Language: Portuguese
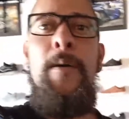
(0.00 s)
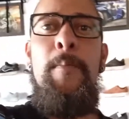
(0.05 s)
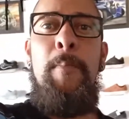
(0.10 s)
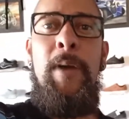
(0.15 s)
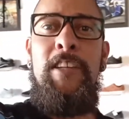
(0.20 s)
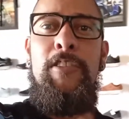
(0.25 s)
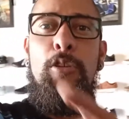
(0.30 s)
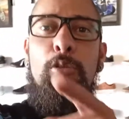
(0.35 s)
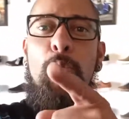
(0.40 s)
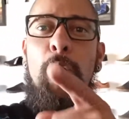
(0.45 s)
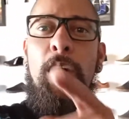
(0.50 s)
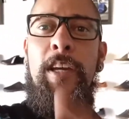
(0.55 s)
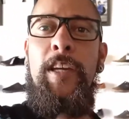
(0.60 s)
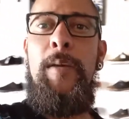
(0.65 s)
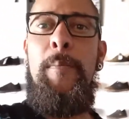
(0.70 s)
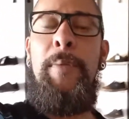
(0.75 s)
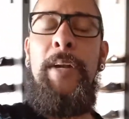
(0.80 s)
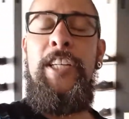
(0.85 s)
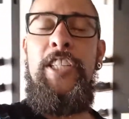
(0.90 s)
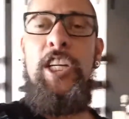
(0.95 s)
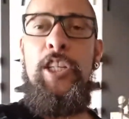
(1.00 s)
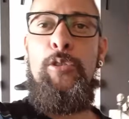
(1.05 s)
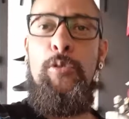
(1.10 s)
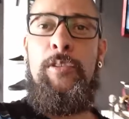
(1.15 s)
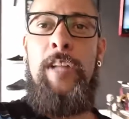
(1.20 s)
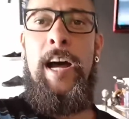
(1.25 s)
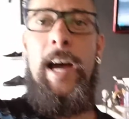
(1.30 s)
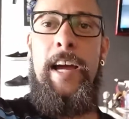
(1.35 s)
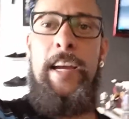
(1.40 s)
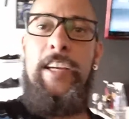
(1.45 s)
Mas eu estou aqui para te
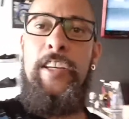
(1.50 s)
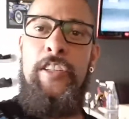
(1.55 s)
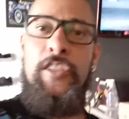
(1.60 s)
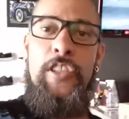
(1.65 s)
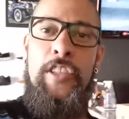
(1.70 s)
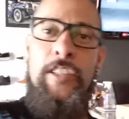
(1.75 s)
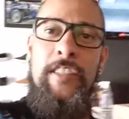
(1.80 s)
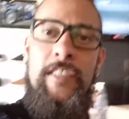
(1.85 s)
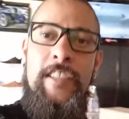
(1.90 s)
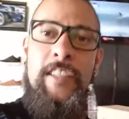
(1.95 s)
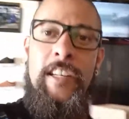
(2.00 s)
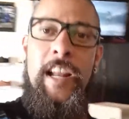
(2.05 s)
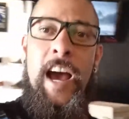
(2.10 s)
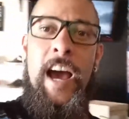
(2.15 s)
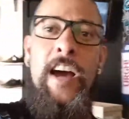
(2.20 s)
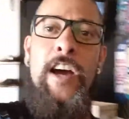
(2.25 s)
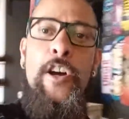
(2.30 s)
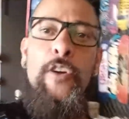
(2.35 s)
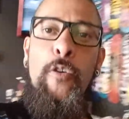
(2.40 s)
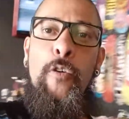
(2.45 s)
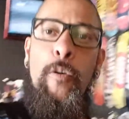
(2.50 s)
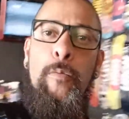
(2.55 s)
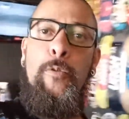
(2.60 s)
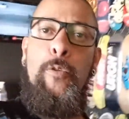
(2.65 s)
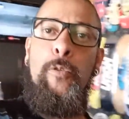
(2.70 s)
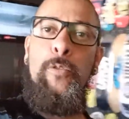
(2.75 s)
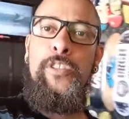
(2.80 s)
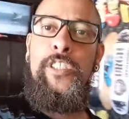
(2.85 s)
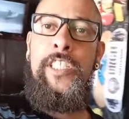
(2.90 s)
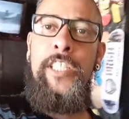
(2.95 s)
ajudar e te ensinar como
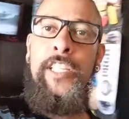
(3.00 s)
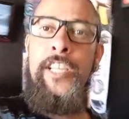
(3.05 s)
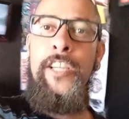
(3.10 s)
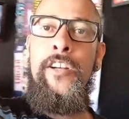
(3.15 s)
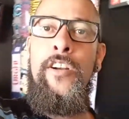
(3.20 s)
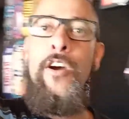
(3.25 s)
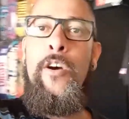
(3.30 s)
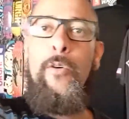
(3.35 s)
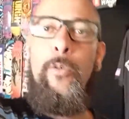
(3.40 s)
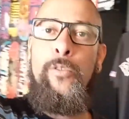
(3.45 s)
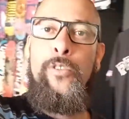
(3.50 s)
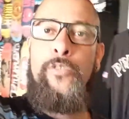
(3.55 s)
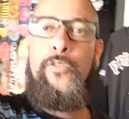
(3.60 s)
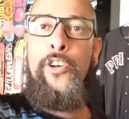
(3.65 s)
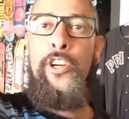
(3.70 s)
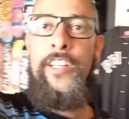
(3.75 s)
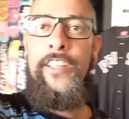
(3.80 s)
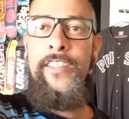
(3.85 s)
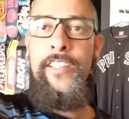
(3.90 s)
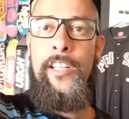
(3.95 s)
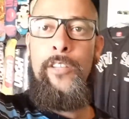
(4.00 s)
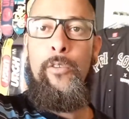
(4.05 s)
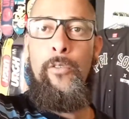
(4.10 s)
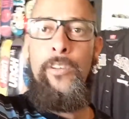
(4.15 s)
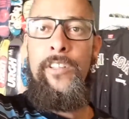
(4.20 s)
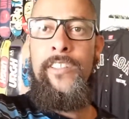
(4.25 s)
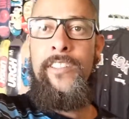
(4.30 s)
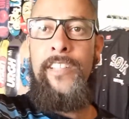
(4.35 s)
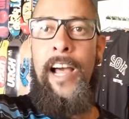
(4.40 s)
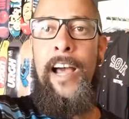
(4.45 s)
conseguir os
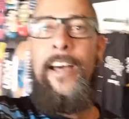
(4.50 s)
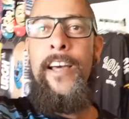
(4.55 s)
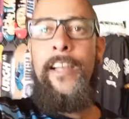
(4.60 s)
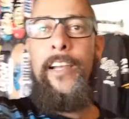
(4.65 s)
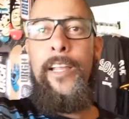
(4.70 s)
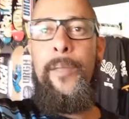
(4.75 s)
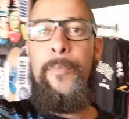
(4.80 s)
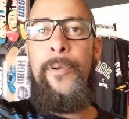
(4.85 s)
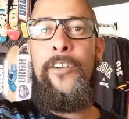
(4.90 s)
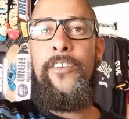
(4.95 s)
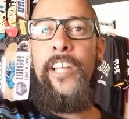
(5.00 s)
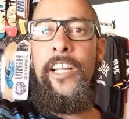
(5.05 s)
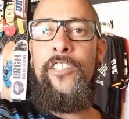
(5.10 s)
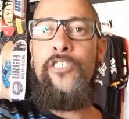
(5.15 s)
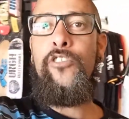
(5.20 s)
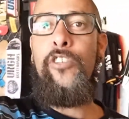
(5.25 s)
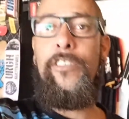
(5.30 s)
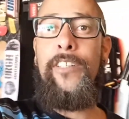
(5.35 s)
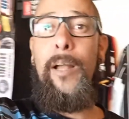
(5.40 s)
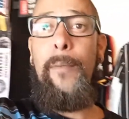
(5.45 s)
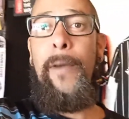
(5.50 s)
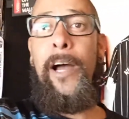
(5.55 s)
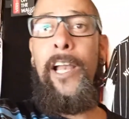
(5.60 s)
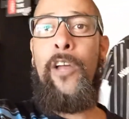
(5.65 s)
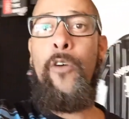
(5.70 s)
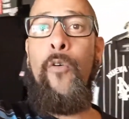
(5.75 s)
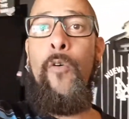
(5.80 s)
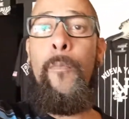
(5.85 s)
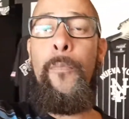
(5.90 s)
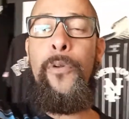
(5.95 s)
fornecedores, tá? Lembrando que a gente só
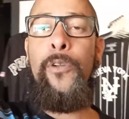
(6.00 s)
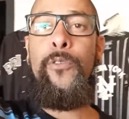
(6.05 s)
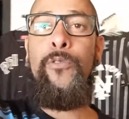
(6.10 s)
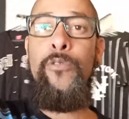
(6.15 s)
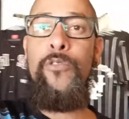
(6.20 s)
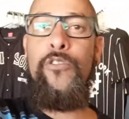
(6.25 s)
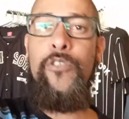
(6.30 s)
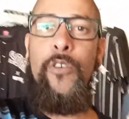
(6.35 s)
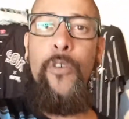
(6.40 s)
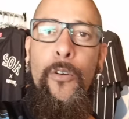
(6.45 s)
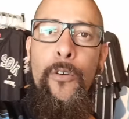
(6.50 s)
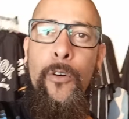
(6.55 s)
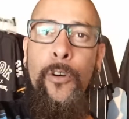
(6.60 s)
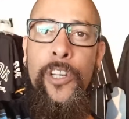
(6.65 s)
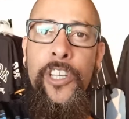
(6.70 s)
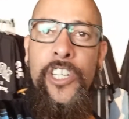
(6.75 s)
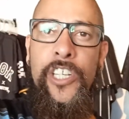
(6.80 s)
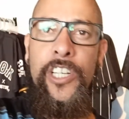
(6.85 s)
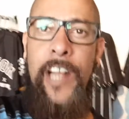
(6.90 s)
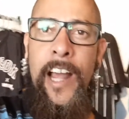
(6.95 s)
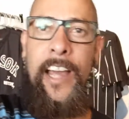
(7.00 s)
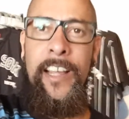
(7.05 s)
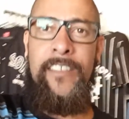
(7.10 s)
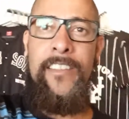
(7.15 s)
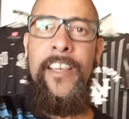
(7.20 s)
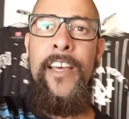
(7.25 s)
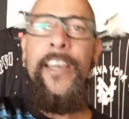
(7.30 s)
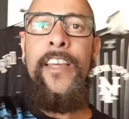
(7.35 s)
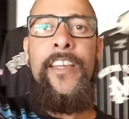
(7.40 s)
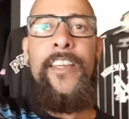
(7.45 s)
trabalha com produtos
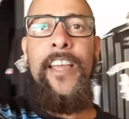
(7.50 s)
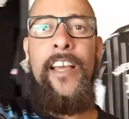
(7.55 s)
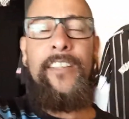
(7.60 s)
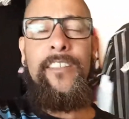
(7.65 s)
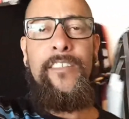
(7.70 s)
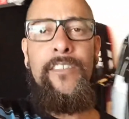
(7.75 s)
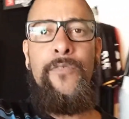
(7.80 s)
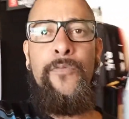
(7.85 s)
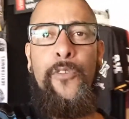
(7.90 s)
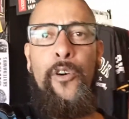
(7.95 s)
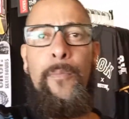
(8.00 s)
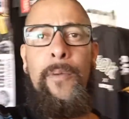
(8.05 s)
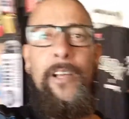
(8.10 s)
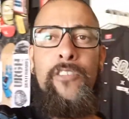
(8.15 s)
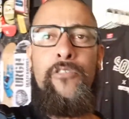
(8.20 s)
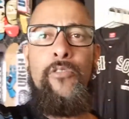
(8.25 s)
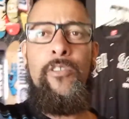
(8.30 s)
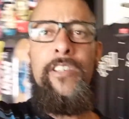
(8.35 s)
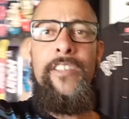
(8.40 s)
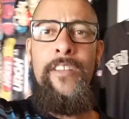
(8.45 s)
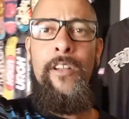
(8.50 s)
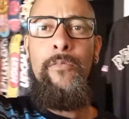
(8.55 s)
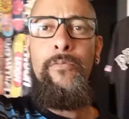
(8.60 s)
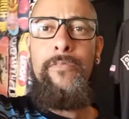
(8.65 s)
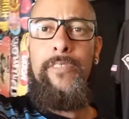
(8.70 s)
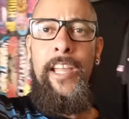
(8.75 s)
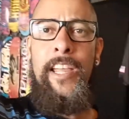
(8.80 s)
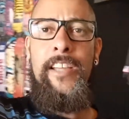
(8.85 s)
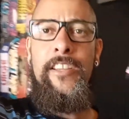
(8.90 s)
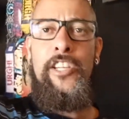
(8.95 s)
originais e essas informações não
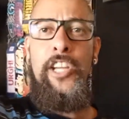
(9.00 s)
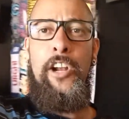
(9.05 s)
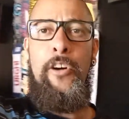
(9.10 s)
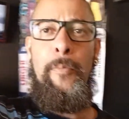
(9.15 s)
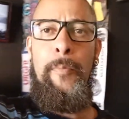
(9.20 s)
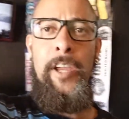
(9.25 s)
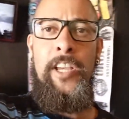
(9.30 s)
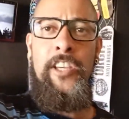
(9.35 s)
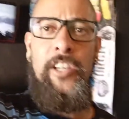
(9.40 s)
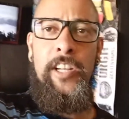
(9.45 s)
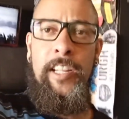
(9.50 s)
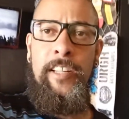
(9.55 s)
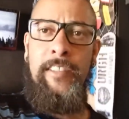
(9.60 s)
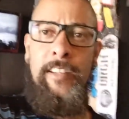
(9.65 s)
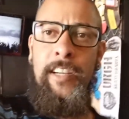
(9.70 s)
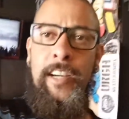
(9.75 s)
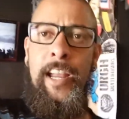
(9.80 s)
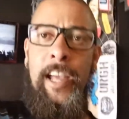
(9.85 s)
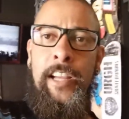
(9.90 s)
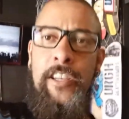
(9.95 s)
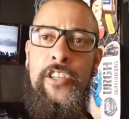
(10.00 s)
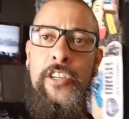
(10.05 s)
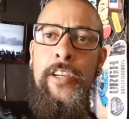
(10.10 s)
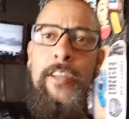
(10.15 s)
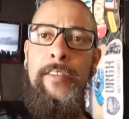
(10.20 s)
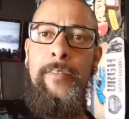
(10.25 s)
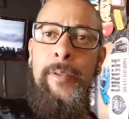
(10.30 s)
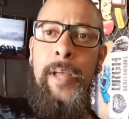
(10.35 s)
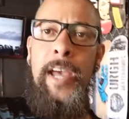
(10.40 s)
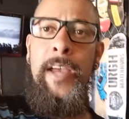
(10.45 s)
tem geralmente na internet,
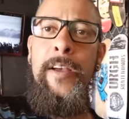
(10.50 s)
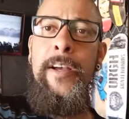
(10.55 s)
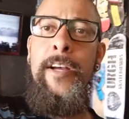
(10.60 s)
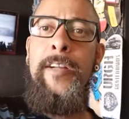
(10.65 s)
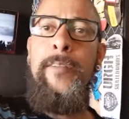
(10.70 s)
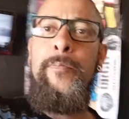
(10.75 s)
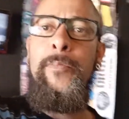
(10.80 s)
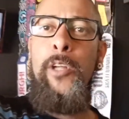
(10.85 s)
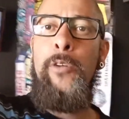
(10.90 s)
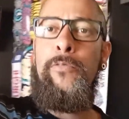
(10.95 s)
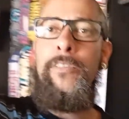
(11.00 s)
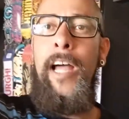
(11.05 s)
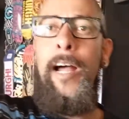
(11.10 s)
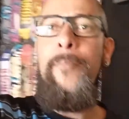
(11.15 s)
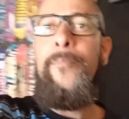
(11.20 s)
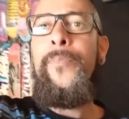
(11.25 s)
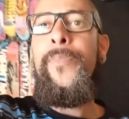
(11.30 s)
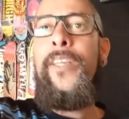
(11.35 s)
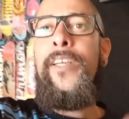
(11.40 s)
né? Então tá.